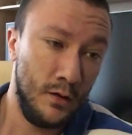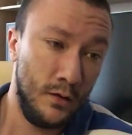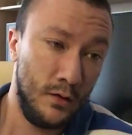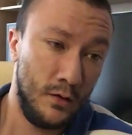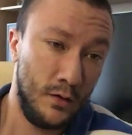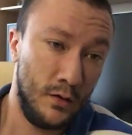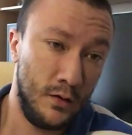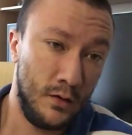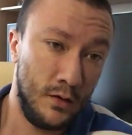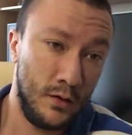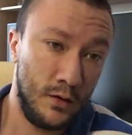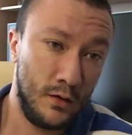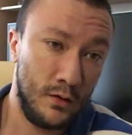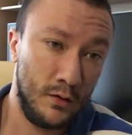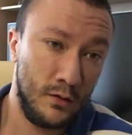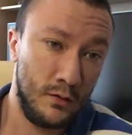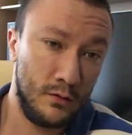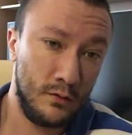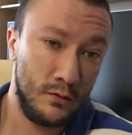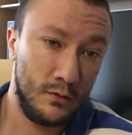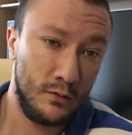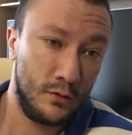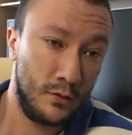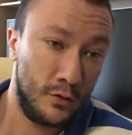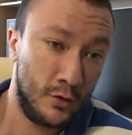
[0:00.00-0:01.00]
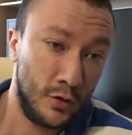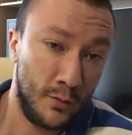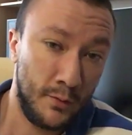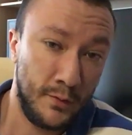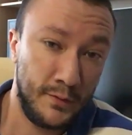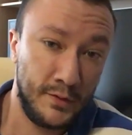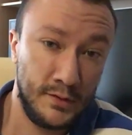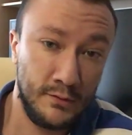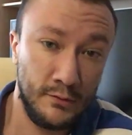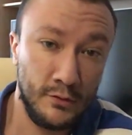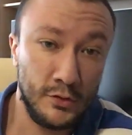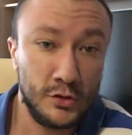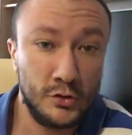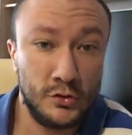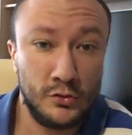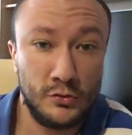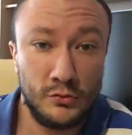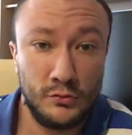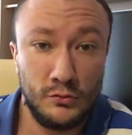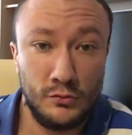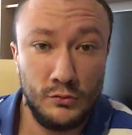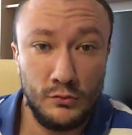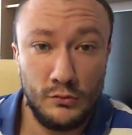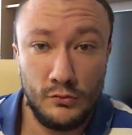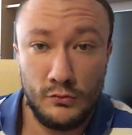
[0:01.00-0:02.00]
Э, кроме всего,
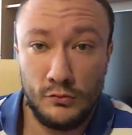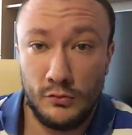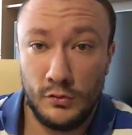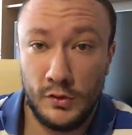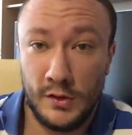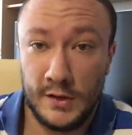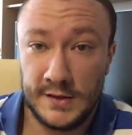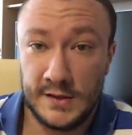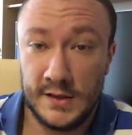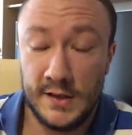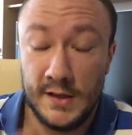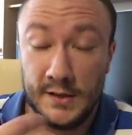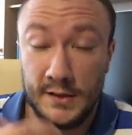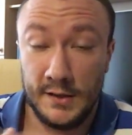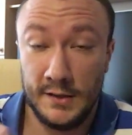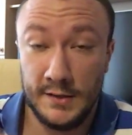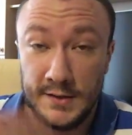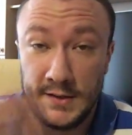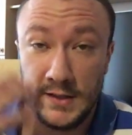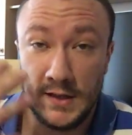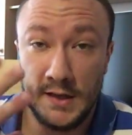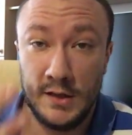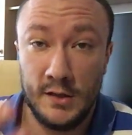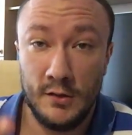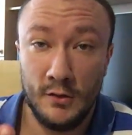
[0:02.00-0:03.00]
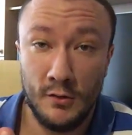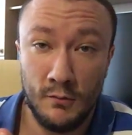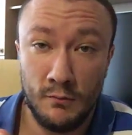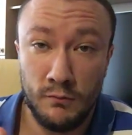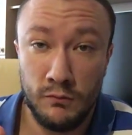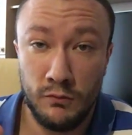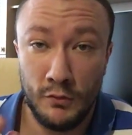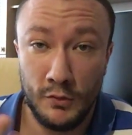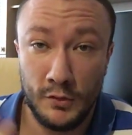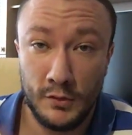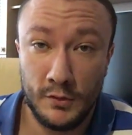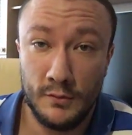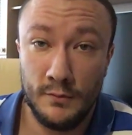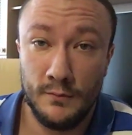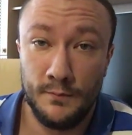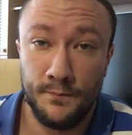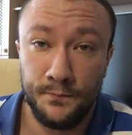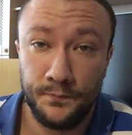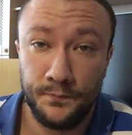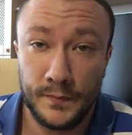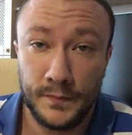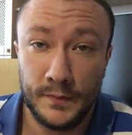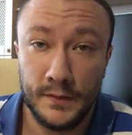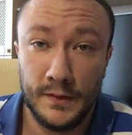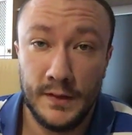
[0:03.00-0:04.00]
если эта инициатива будет
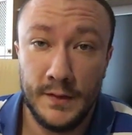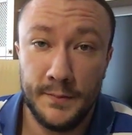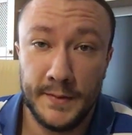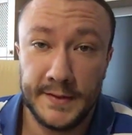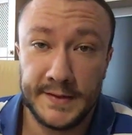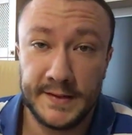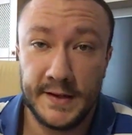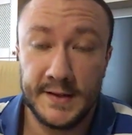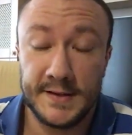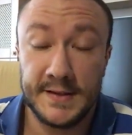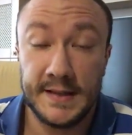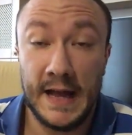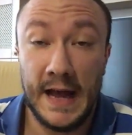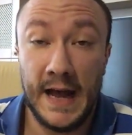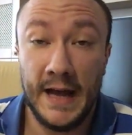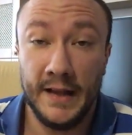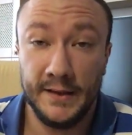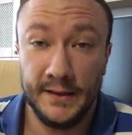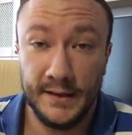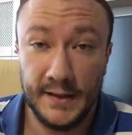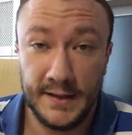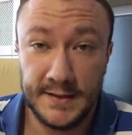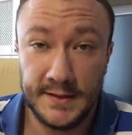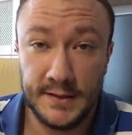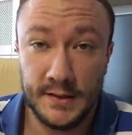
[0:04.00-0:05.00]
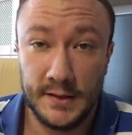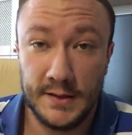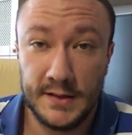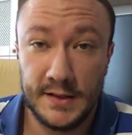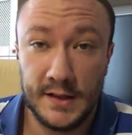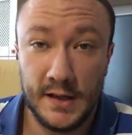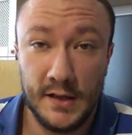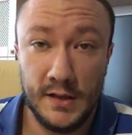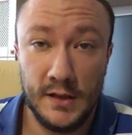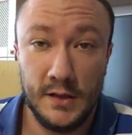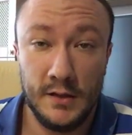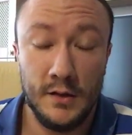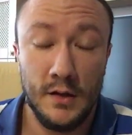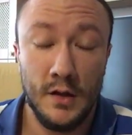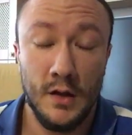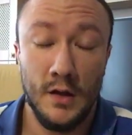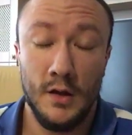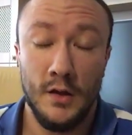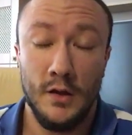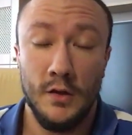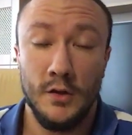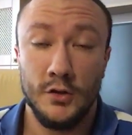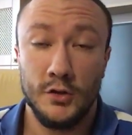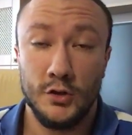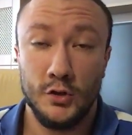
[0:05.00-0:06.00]
непосредственно от нас исходить,
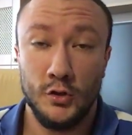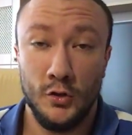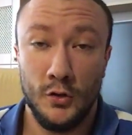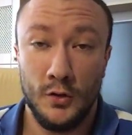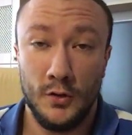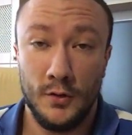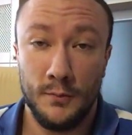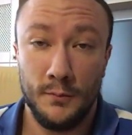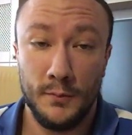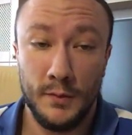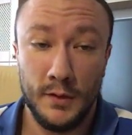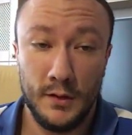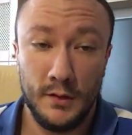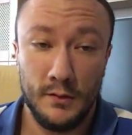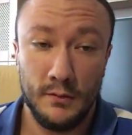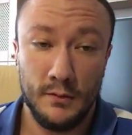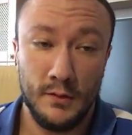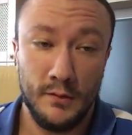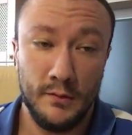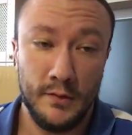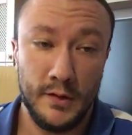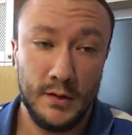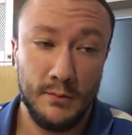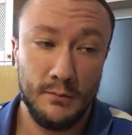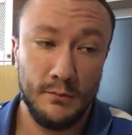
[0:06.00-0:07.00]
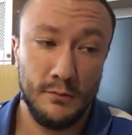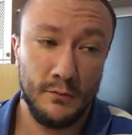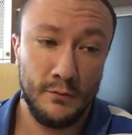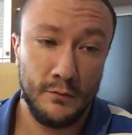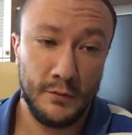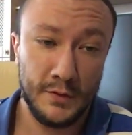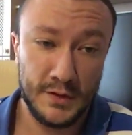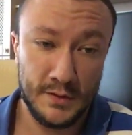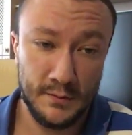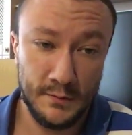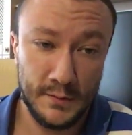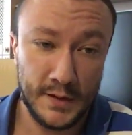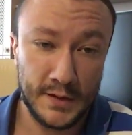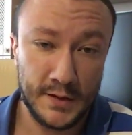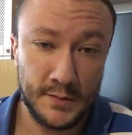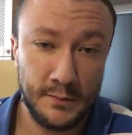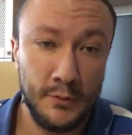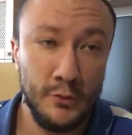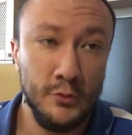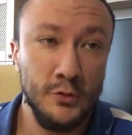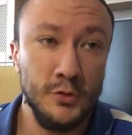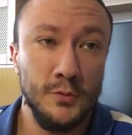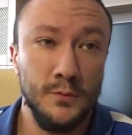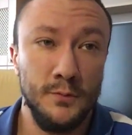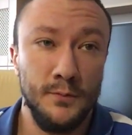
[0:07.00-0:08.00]
что мы говорим
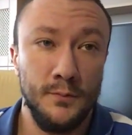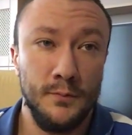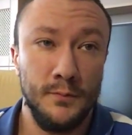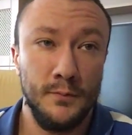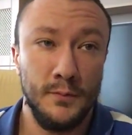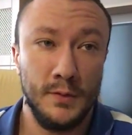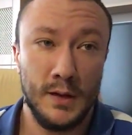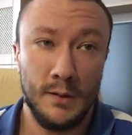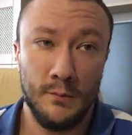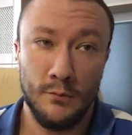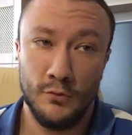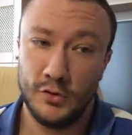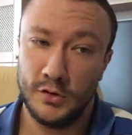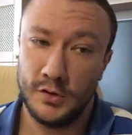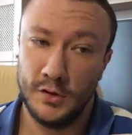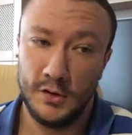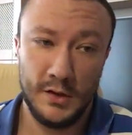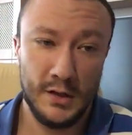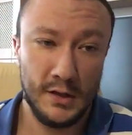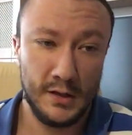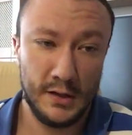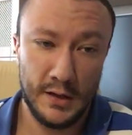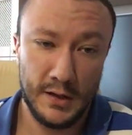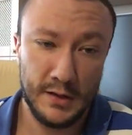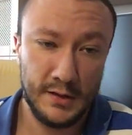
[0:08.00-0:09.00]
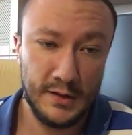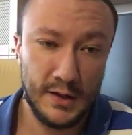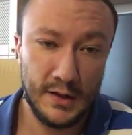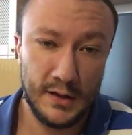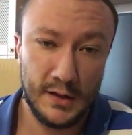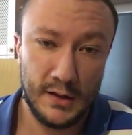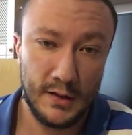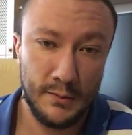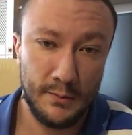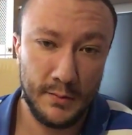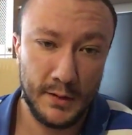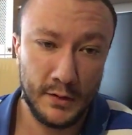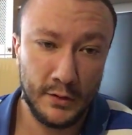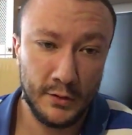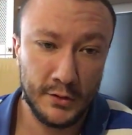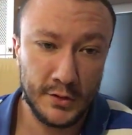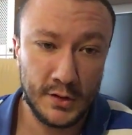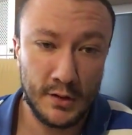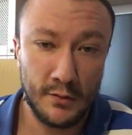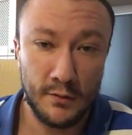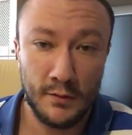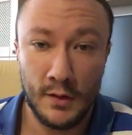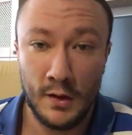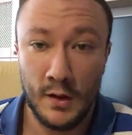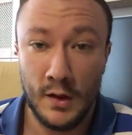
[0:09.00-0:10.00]
18+, потому что не для детей, не для
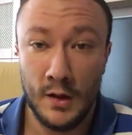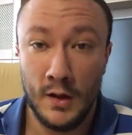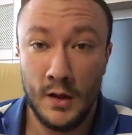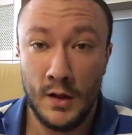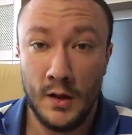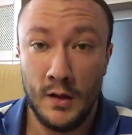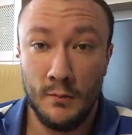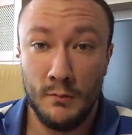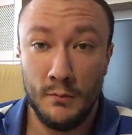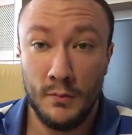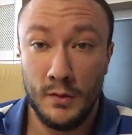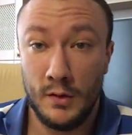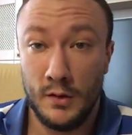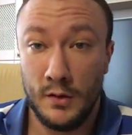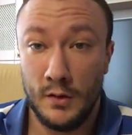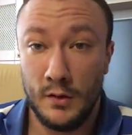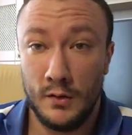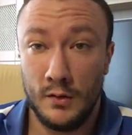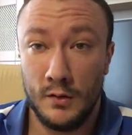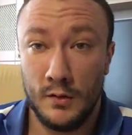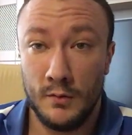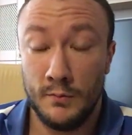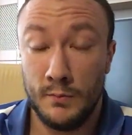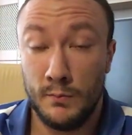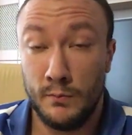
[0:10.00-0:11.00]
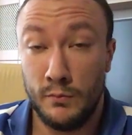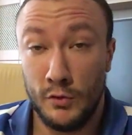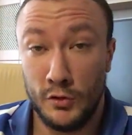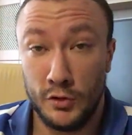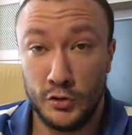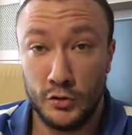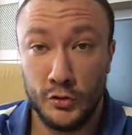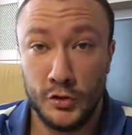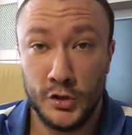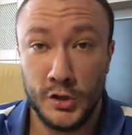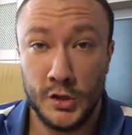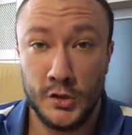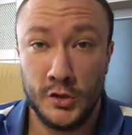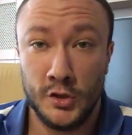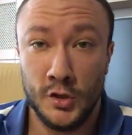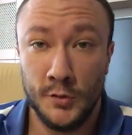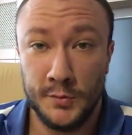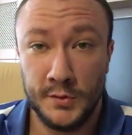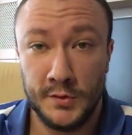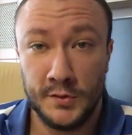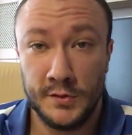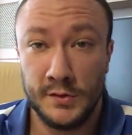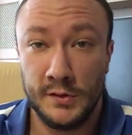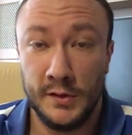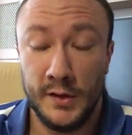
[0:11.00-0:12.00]
подростков, мы большую часть
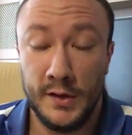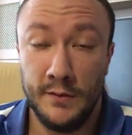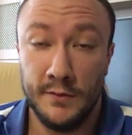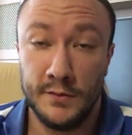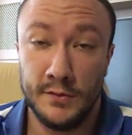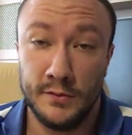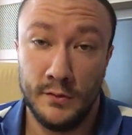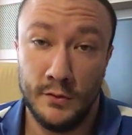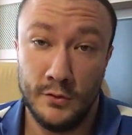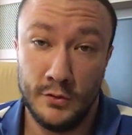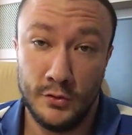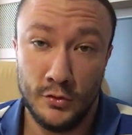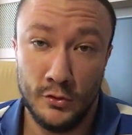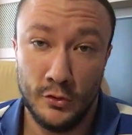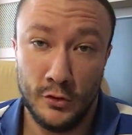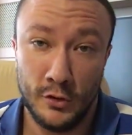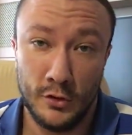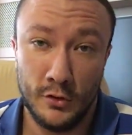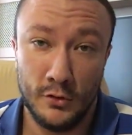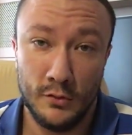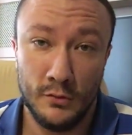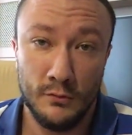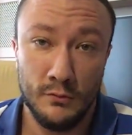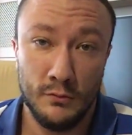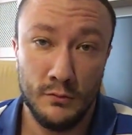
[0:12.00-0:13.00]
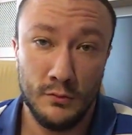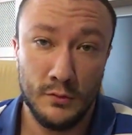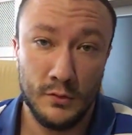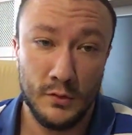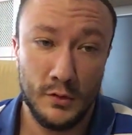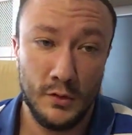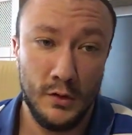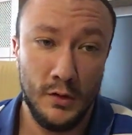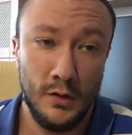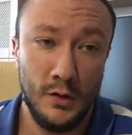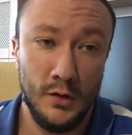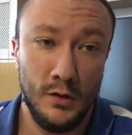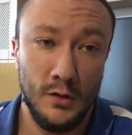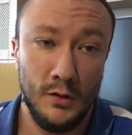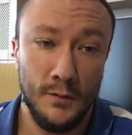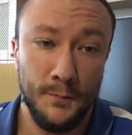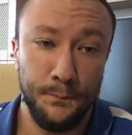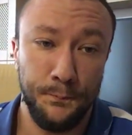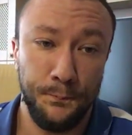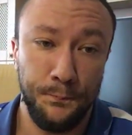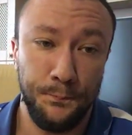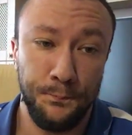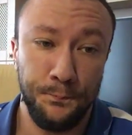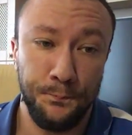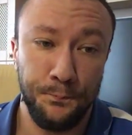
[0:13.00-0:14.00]
общества складим в свою сторону и
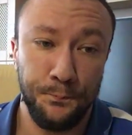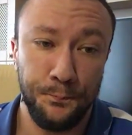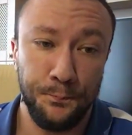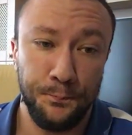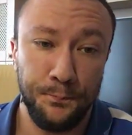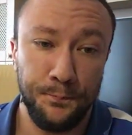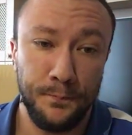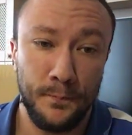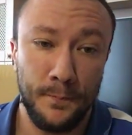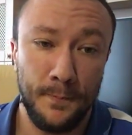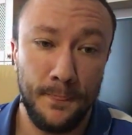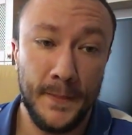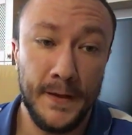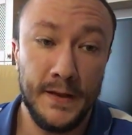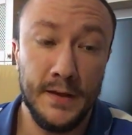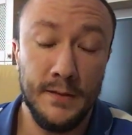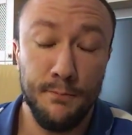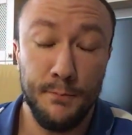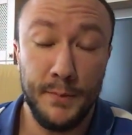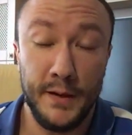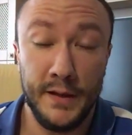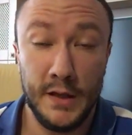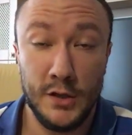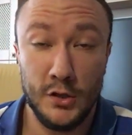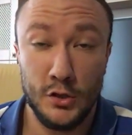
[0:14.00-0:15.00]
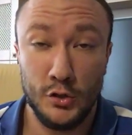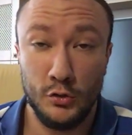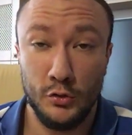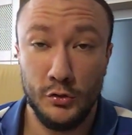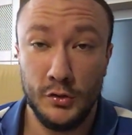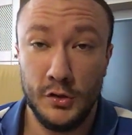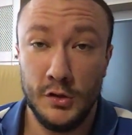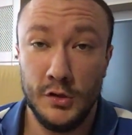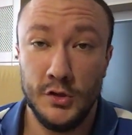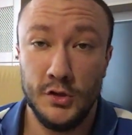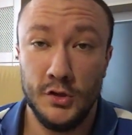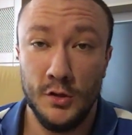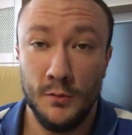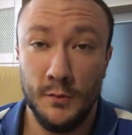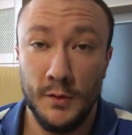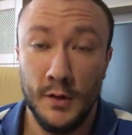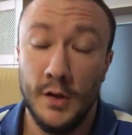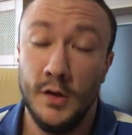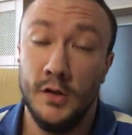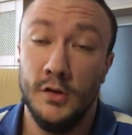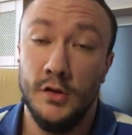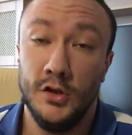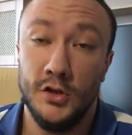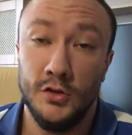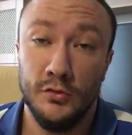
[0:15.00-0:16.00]
дадим понять, что не несем
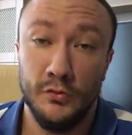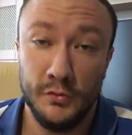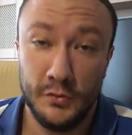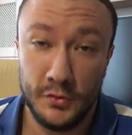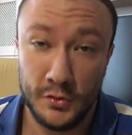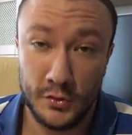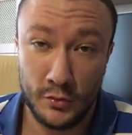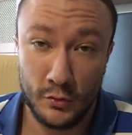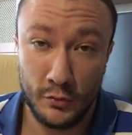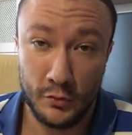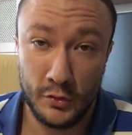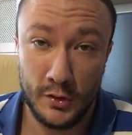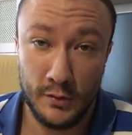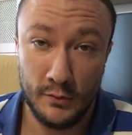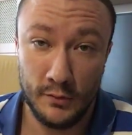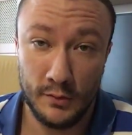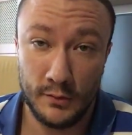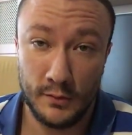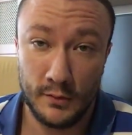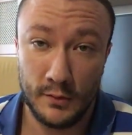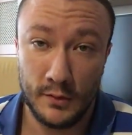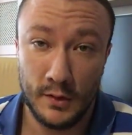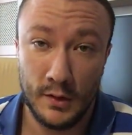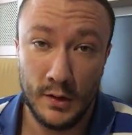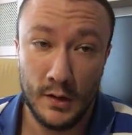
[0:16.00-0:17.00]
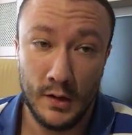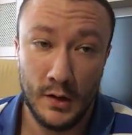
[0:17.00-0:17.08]
ничего деструктивного.